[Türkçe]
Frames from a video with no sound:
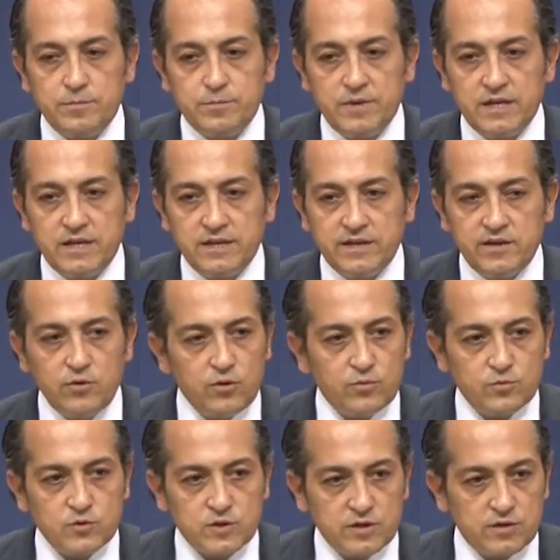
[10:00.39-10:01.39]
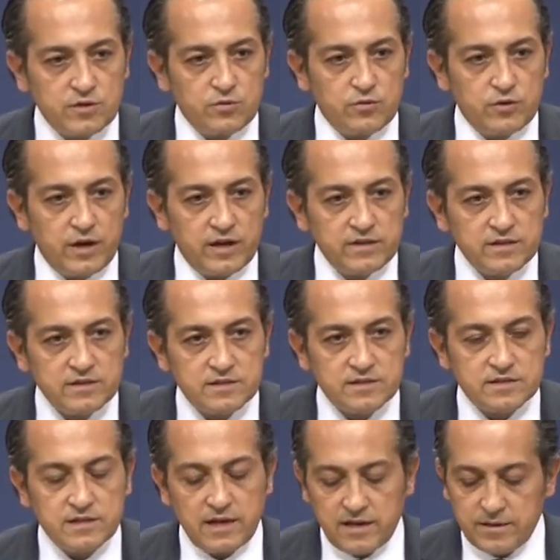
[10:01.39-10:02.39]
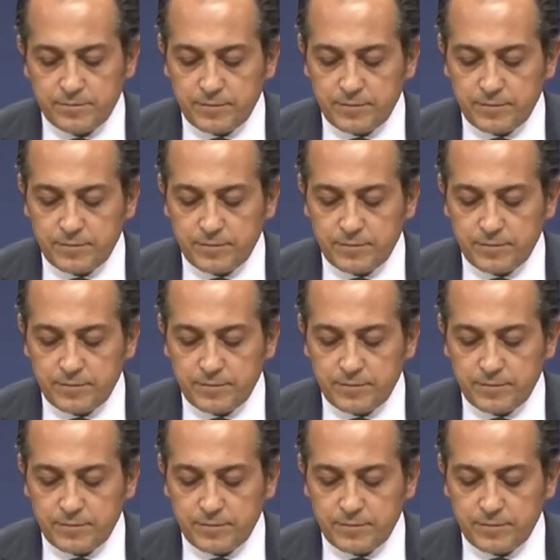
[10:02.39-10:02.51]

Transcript: bilgileri önümüzdeki günlerde sizlerle